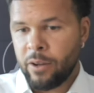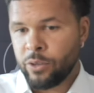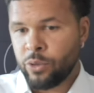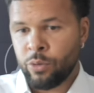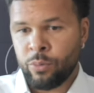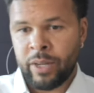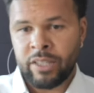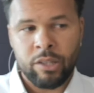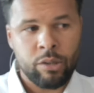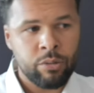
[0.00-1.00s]
ce
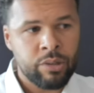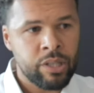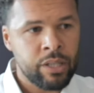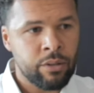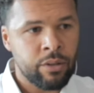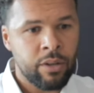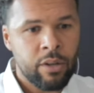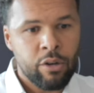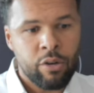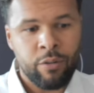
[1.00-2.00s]
complexe, c'était aussi
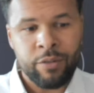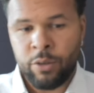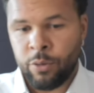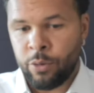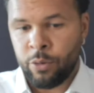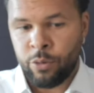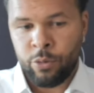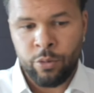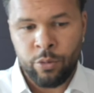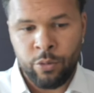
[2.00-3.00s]
l'envie
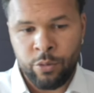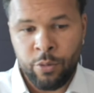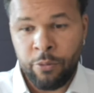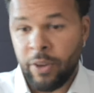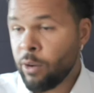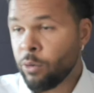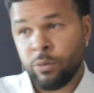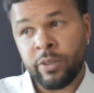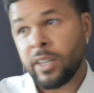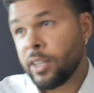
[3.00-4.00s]
de, se faire
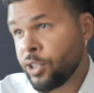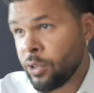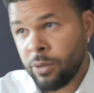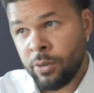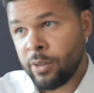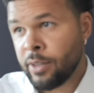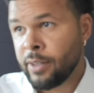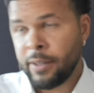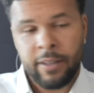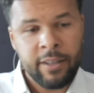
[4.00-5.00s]
rencontrer les
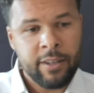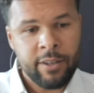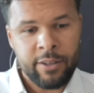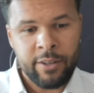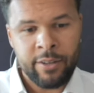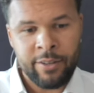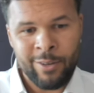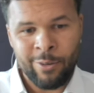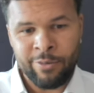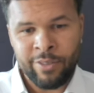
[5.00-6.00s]
gens,
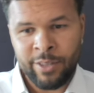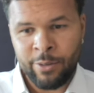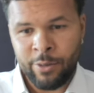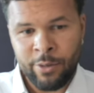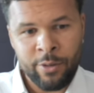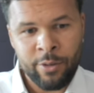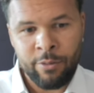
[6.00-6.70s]
l'envie de